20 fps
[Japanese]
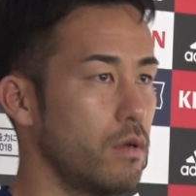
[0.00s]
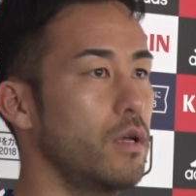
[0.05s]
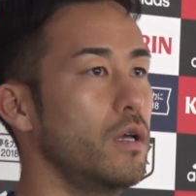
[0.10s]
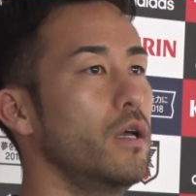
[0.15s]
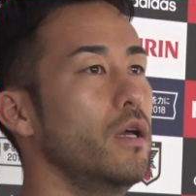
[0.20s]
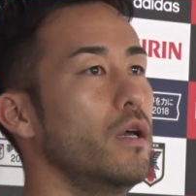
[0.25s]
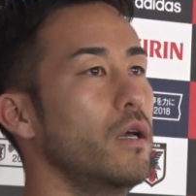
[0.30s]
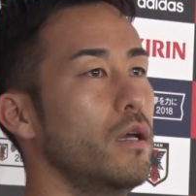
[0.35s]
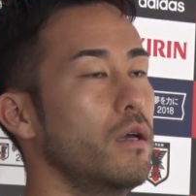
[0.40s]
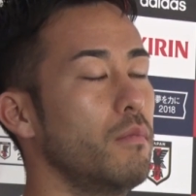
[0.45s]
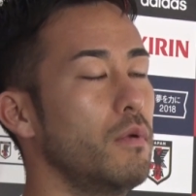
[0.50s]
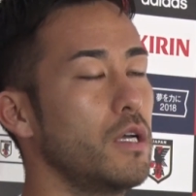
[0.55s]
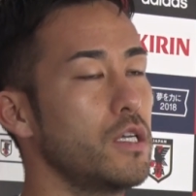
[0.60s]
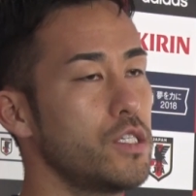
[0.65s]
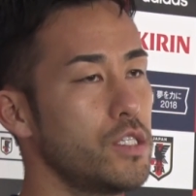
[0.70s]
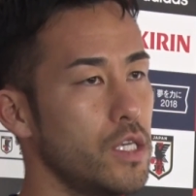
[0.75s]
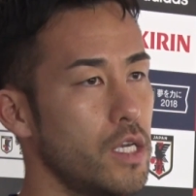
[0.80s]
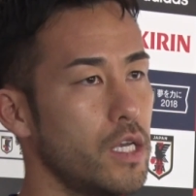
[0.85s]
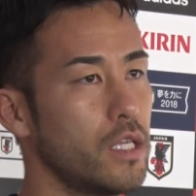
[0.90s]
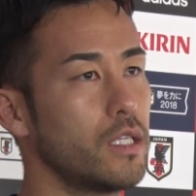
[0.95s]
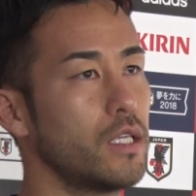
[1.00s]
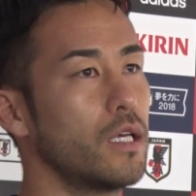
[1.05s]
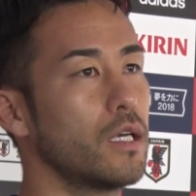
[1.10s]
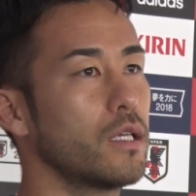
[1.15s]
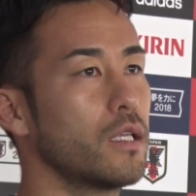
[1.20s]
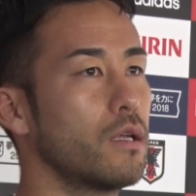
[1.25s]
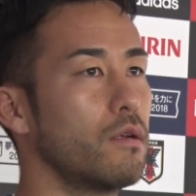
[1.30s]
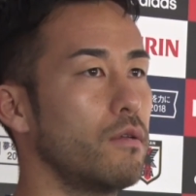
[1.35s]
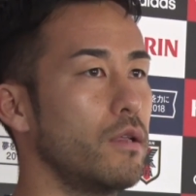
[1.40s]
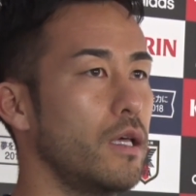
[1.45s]
えーまあ、1試合やっただ
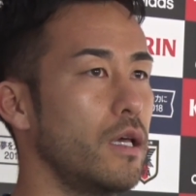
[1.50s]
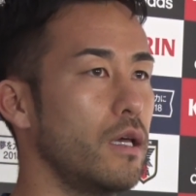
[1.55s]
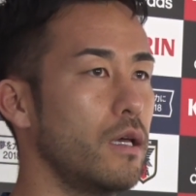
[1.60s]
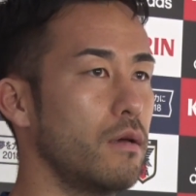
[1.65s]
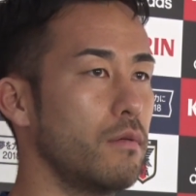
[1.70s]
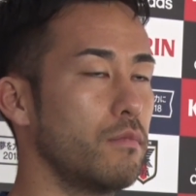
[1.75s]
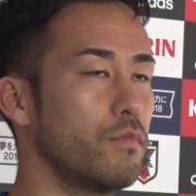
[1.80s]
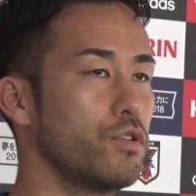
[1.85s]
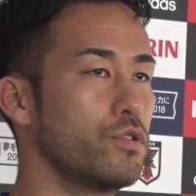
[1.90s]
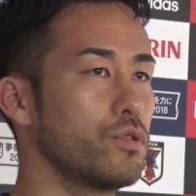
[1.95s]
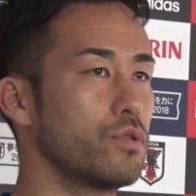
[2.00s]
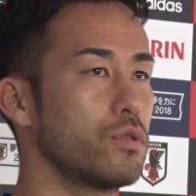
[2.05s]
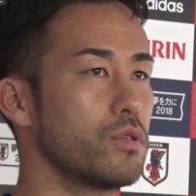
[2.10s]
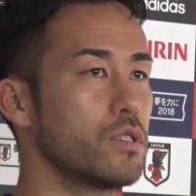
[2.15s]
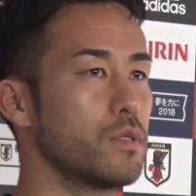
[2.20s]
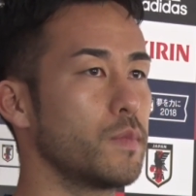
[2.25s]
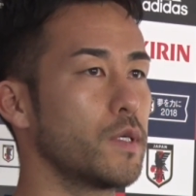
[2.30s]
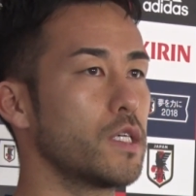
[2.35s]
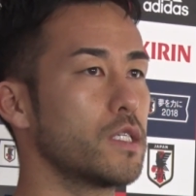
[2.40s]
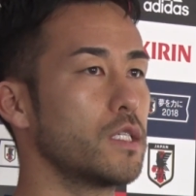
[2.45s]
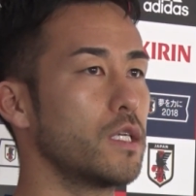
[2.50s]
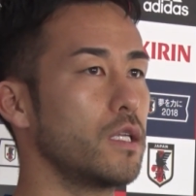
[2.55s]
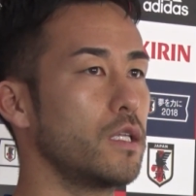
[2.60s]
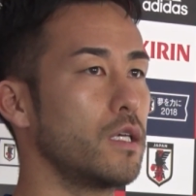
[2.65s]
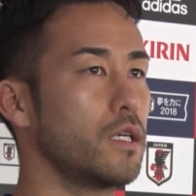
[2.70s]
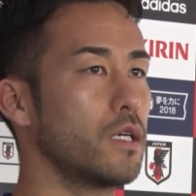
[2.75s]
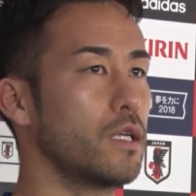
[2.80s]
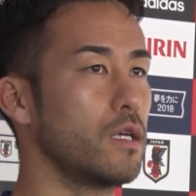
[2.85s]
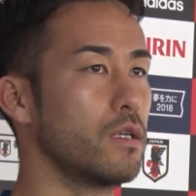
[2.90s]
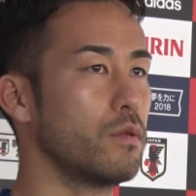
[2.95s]
けなのでもうちょっと積み重ね
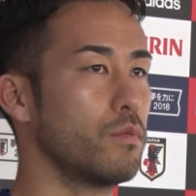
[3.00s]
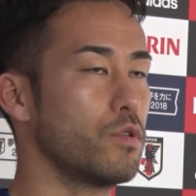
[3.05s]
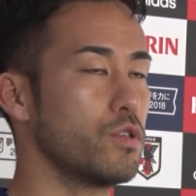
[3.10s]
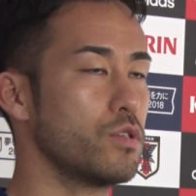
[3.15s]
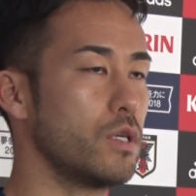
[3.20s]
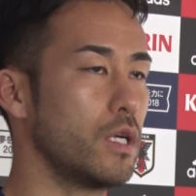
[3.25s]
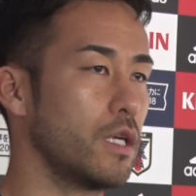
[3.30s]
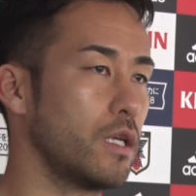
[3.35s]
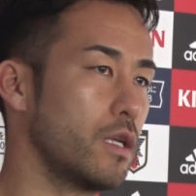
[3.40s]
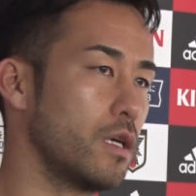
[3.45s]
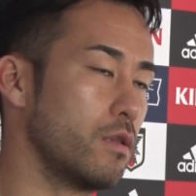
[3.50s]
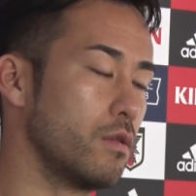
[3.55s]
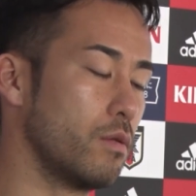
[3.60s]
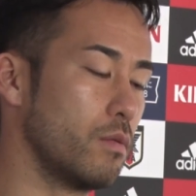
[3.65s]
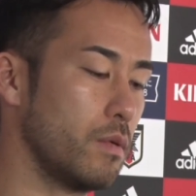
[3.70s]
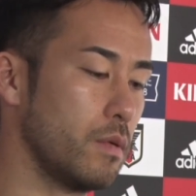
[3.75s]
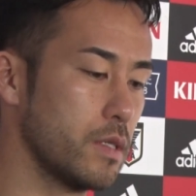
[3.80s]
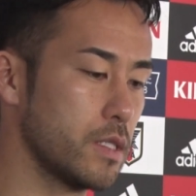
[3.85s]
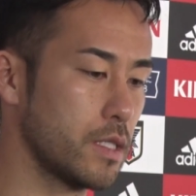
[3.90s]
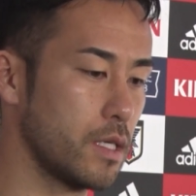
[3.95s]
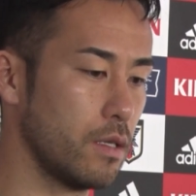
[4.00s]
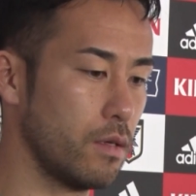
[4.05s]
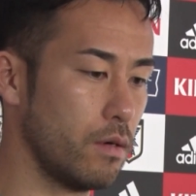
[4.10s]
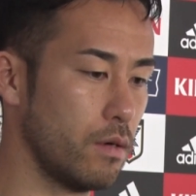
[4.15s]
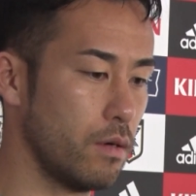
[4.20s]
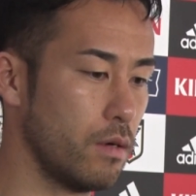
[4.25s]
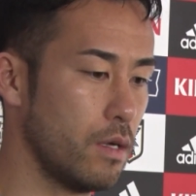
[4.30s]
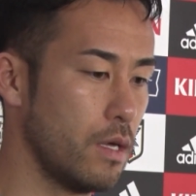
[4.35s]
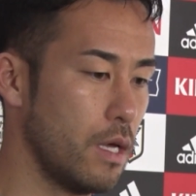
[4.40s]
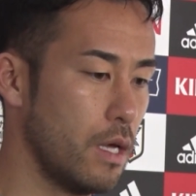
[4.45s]
ていかないともちろんいけないと思いますけ
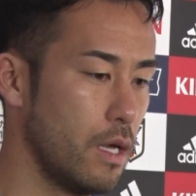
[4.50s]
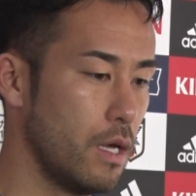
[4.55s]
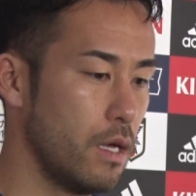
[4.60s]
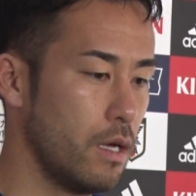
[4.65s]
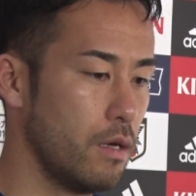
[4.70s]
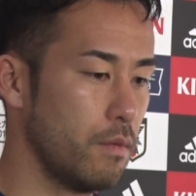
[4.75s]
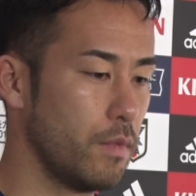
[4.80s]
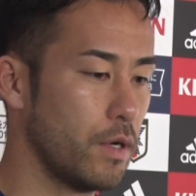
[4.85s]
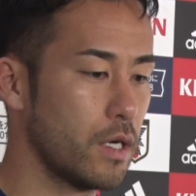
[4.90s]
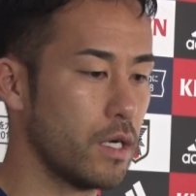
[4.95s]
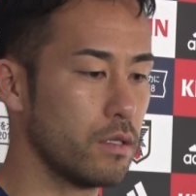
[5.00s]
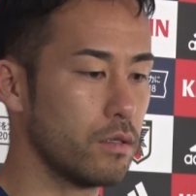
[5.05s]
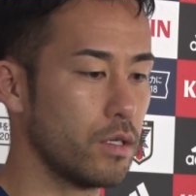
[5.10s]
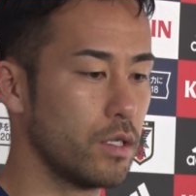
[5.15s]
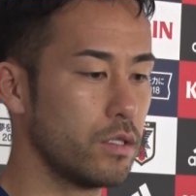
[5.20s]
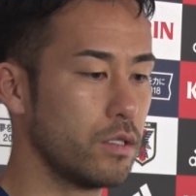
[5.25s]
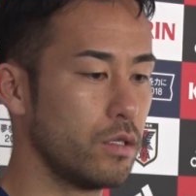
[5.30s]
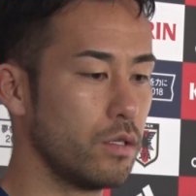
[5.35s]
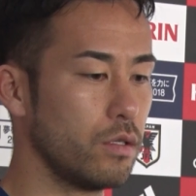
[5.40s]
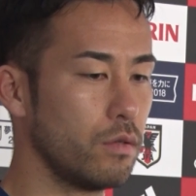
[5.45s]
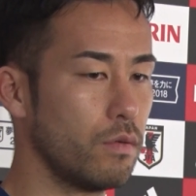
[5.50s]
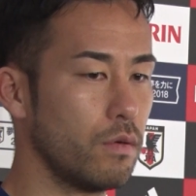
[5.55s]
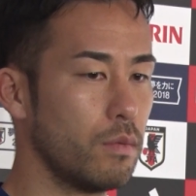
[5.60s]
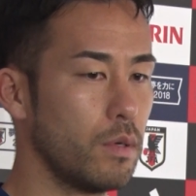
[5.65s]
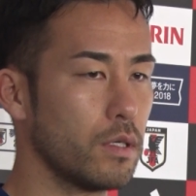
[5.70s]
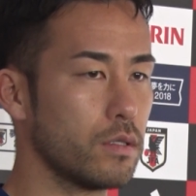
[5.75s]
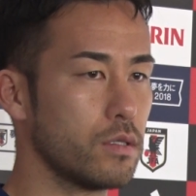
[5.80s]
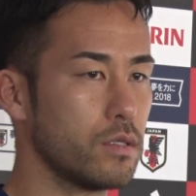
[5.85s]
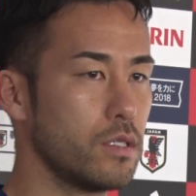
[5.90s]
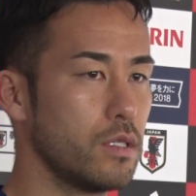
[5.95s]
ど、まあ、監督が言ってるように4
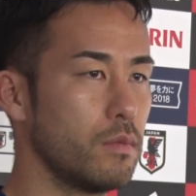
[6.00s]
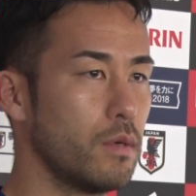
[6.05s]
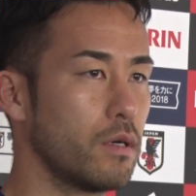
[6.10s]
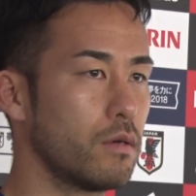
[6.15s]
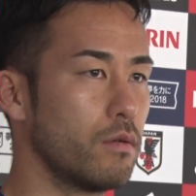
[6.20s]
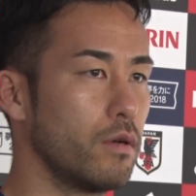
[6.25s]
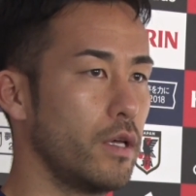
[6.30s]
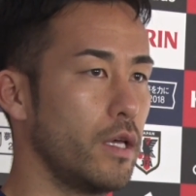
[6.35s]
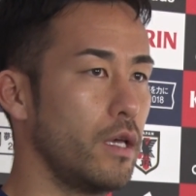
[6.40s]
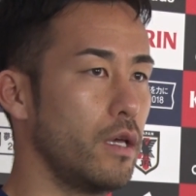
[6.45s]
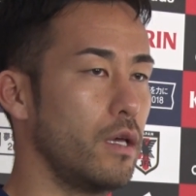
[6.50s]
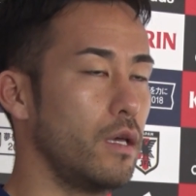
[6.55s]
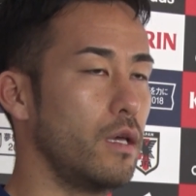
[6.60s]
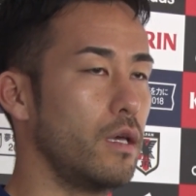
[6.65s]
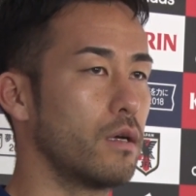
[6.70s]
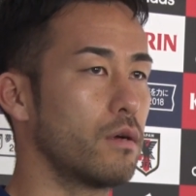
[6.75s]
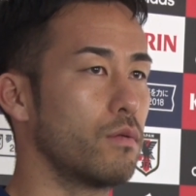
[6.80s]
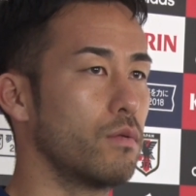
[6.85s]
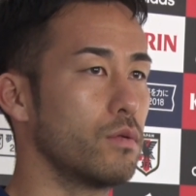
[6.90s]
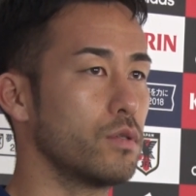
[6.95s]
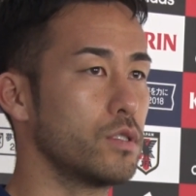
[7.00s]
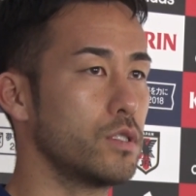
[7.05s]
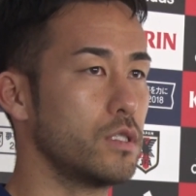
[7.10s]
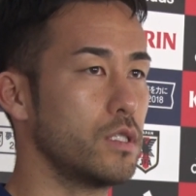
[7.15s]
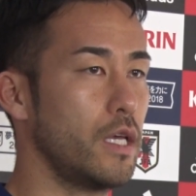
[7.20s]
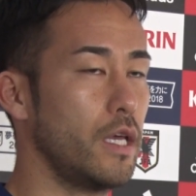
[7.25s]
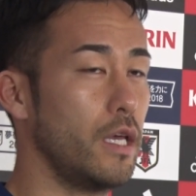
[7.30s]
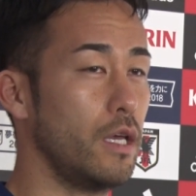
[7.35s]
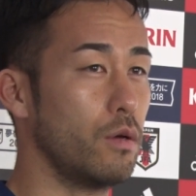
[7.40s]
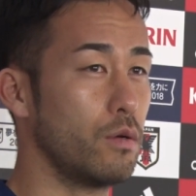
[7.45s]
バックと3バックを並行し
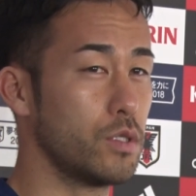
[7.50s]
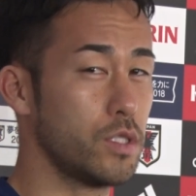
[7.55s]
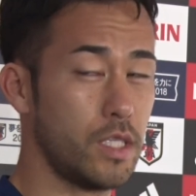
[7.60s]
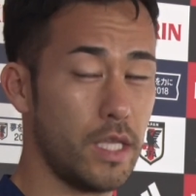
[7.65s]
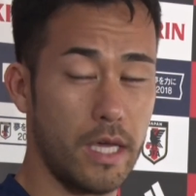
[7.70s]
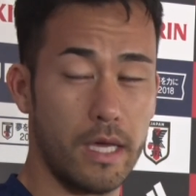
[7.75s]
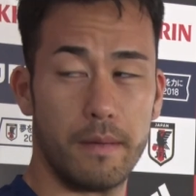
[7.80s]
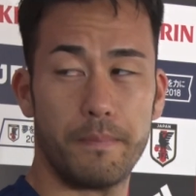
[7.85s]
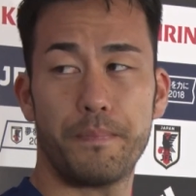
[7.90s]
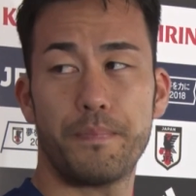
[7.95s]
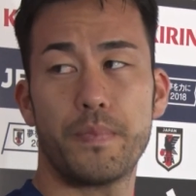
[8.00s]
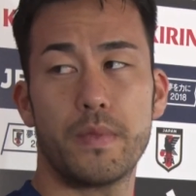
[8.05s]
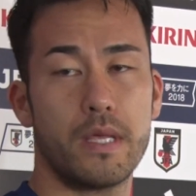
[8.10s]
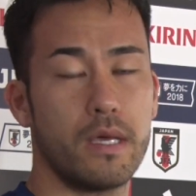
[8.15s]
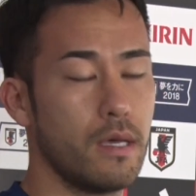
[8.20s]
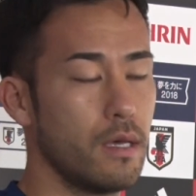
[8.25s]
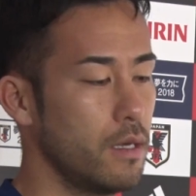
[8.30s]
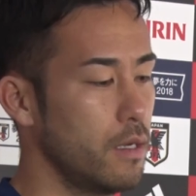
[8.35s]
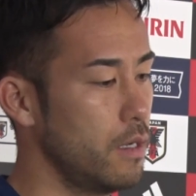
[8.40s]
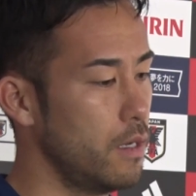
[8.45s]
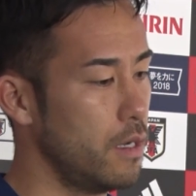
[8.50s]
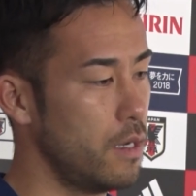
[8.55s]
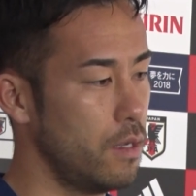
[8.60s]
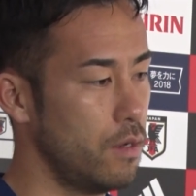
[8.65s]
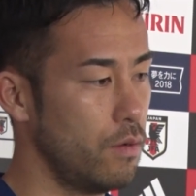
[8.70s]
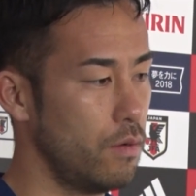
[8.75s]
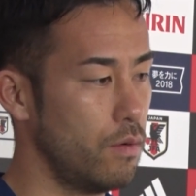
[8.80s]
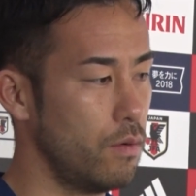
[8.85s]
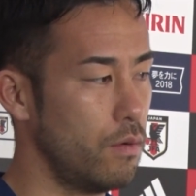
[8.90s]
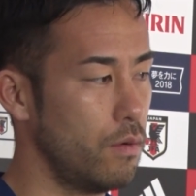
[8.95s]
併用して、あ
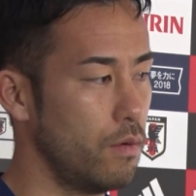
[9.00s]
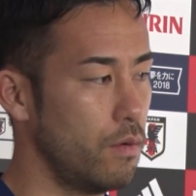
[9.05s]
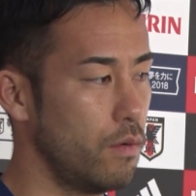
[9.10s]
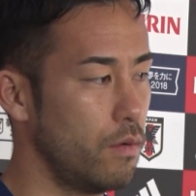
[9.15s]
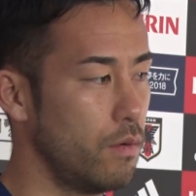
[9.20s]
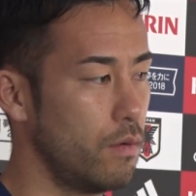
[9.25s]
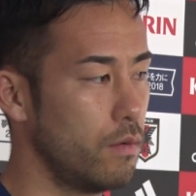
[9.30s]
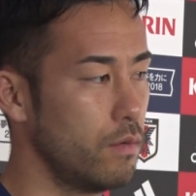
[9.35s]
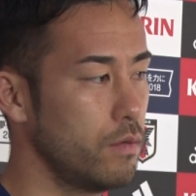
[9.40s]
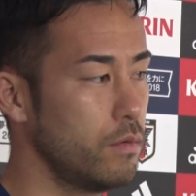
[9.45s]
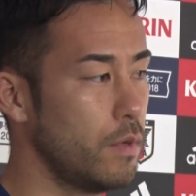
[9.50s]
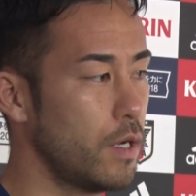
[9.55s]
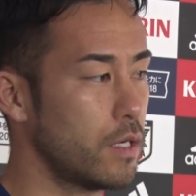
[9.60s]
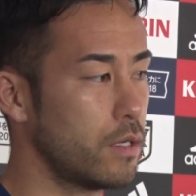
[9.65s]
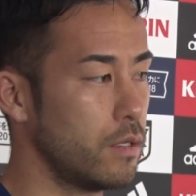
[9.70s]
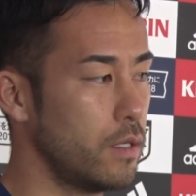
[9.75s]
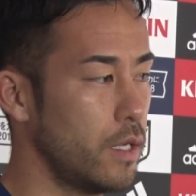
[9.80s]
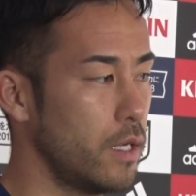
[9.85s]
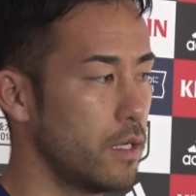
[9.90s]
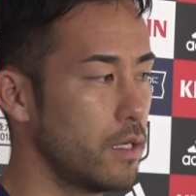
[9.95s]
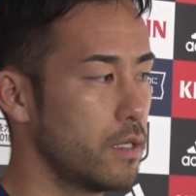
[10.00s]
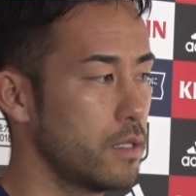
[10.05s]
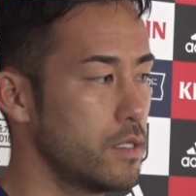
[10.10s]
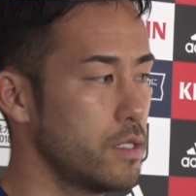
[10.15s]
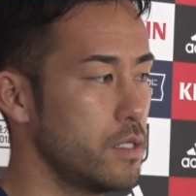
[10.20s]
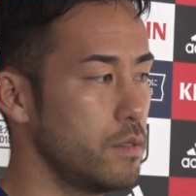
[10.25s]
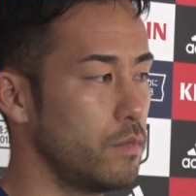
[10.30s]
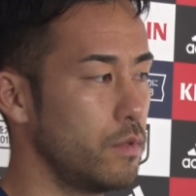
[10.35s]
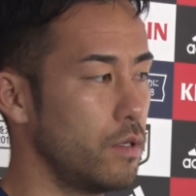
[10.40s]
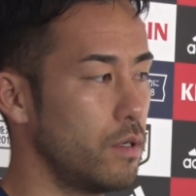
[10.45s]
のー、うまく、ね、
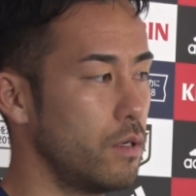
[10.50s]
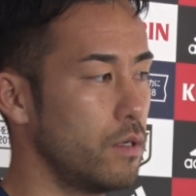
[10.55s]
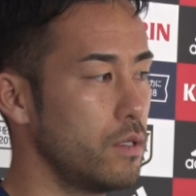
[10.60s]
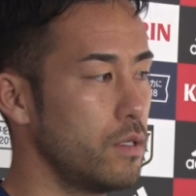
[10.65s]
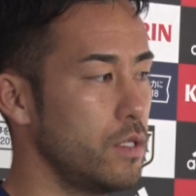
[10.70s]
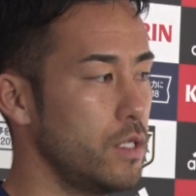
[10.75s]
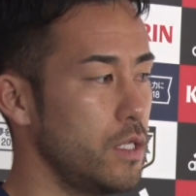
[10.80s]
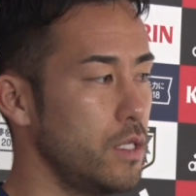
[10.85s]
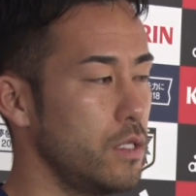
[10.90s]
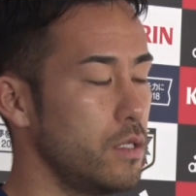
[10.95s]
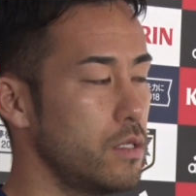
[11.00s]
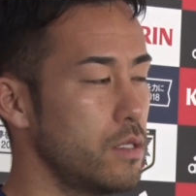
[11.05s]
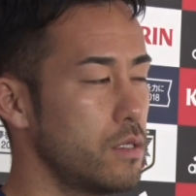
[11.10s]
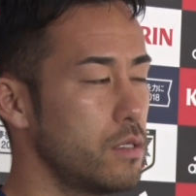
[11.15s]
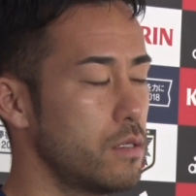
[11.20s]
チームに